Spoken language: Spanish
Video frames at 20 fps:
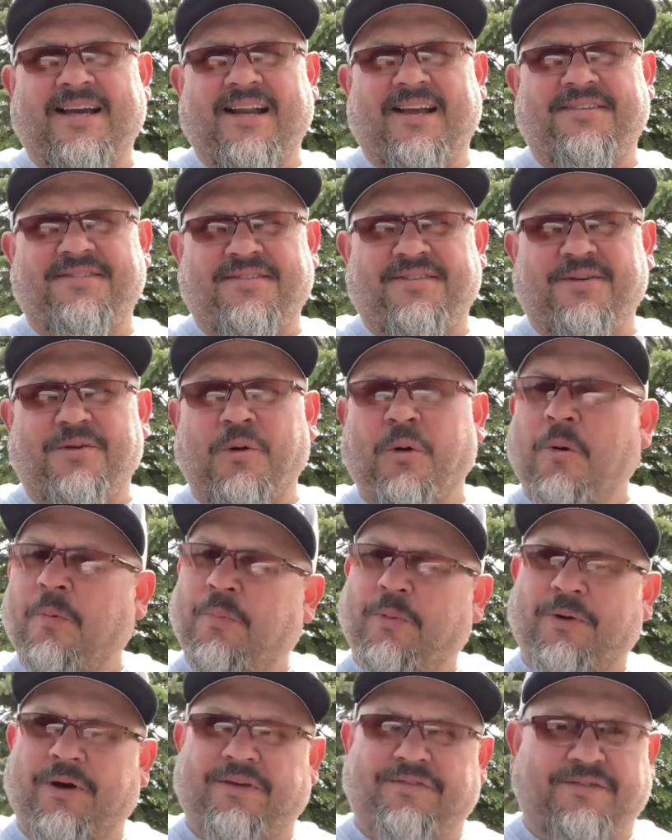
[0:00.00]
Gracias de nuevo
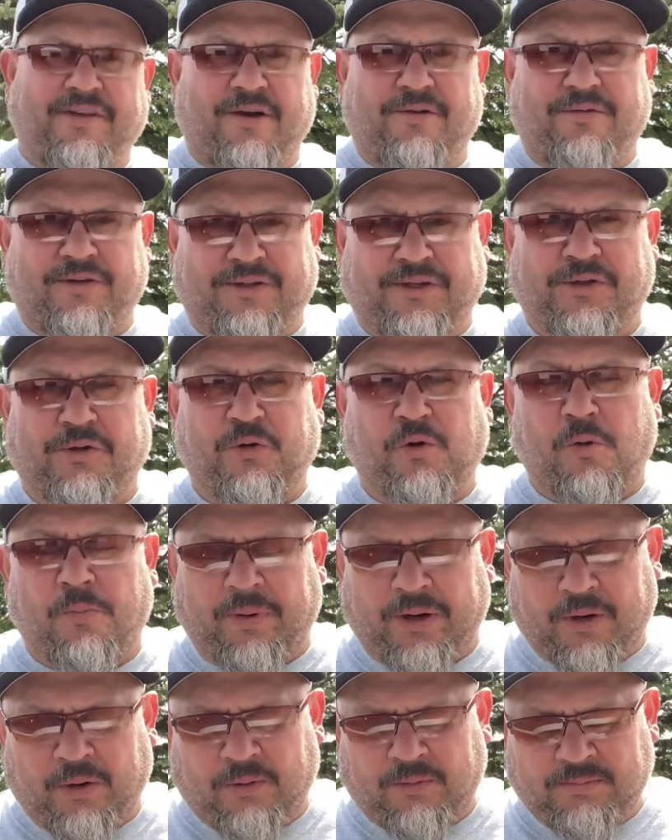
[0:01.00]
por gastar un ratito
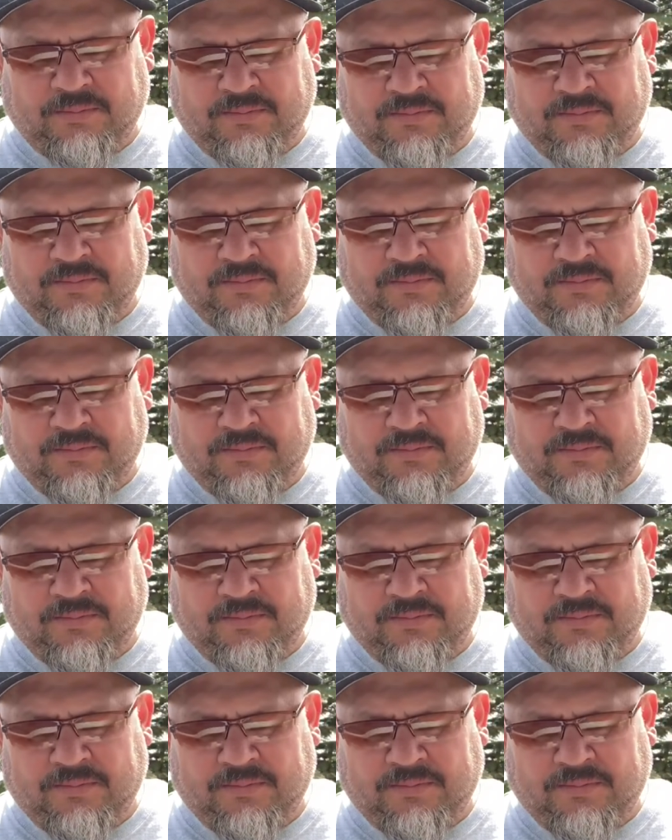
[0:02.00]
conmigo.